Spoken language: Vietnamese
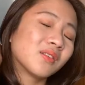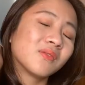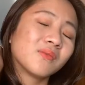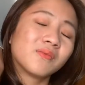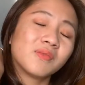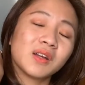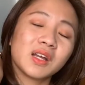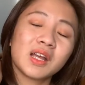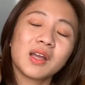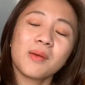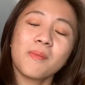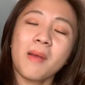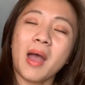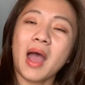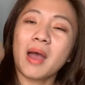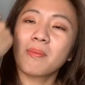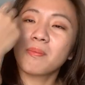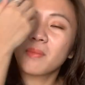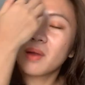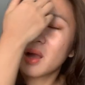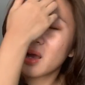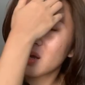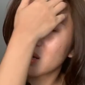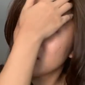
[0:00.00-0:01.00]
với các bạn
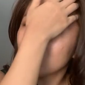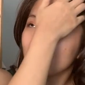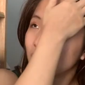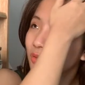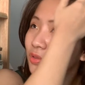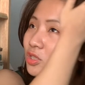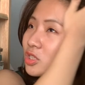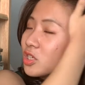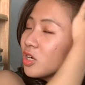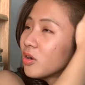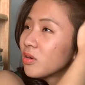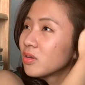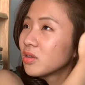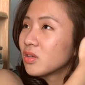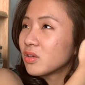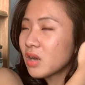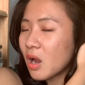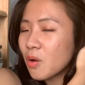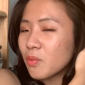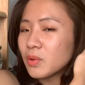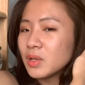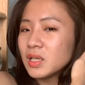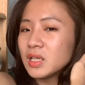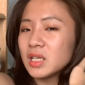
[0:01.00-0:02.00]
mà kiểu chưa rồi
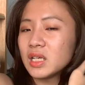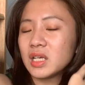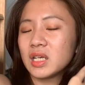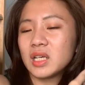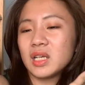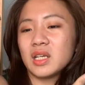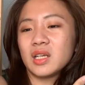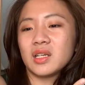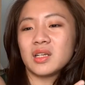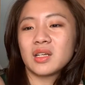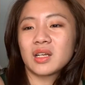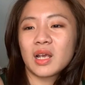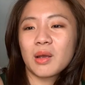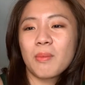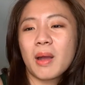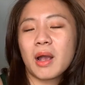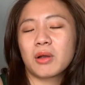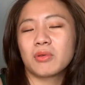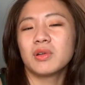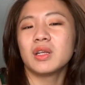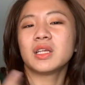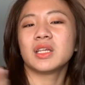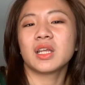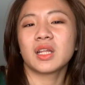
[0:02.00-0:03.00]
đọc ấy thì các
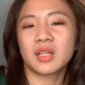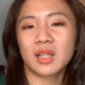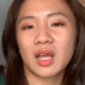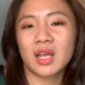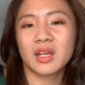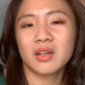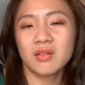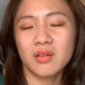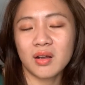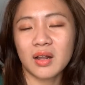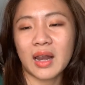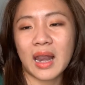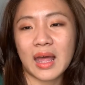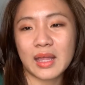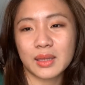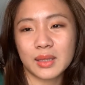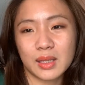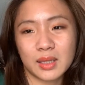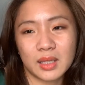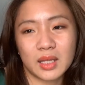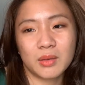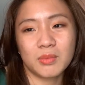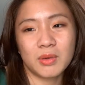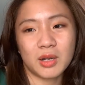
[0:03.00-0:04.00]
bạn có thể nhận thấy được là
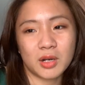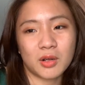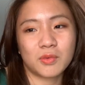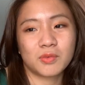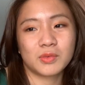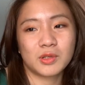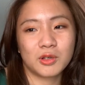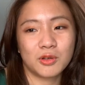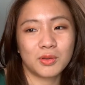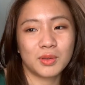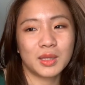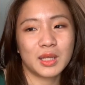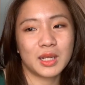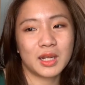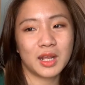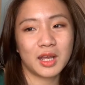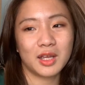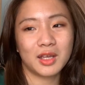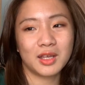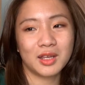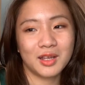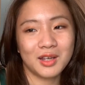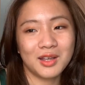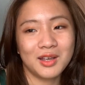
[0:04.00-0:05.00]
dần dần bạn đọc nhiều sẽ
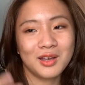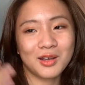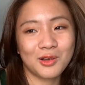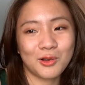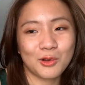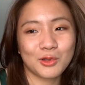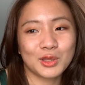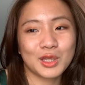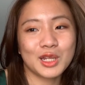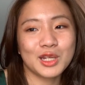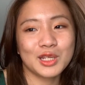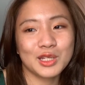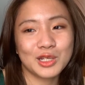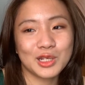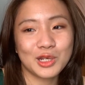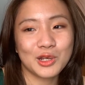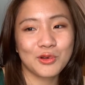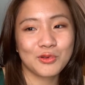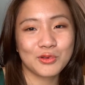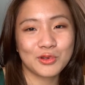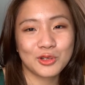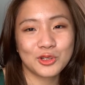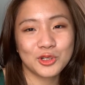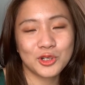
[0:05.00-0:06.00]
thấy có rất
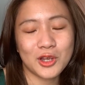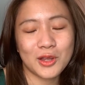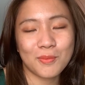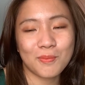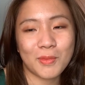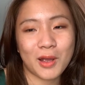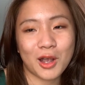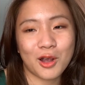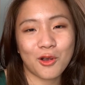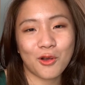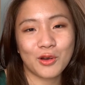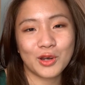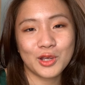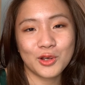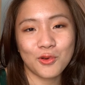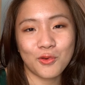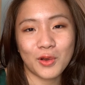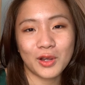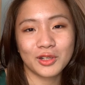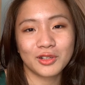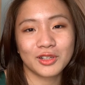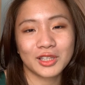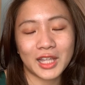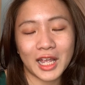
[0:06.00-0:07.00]
nhiều chuyện mà có liên
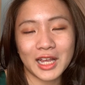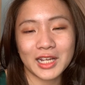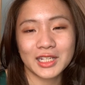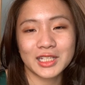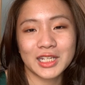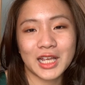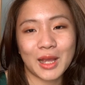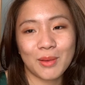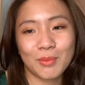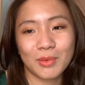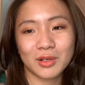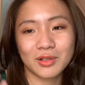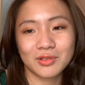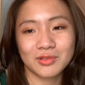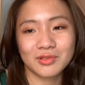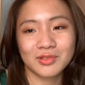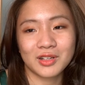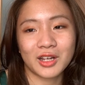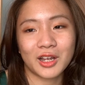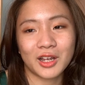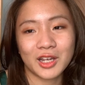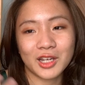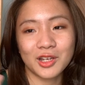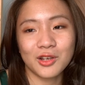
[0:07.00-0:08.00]
quan đến thanh tra mà cứ
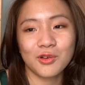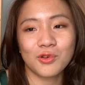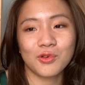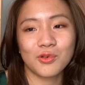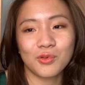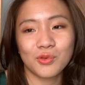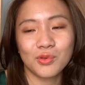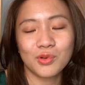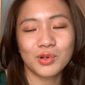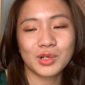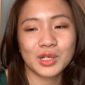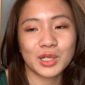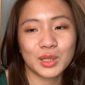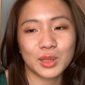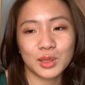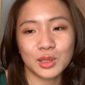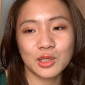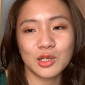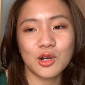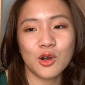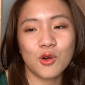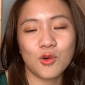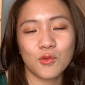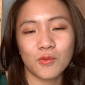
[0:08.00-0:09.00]
cái kiểu nghiện
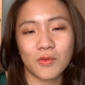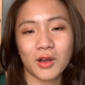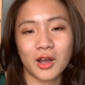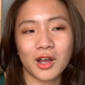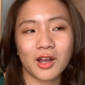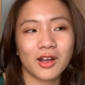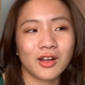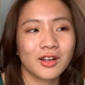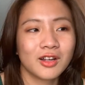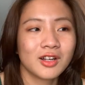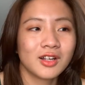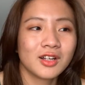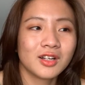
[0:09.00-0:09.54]
rượu và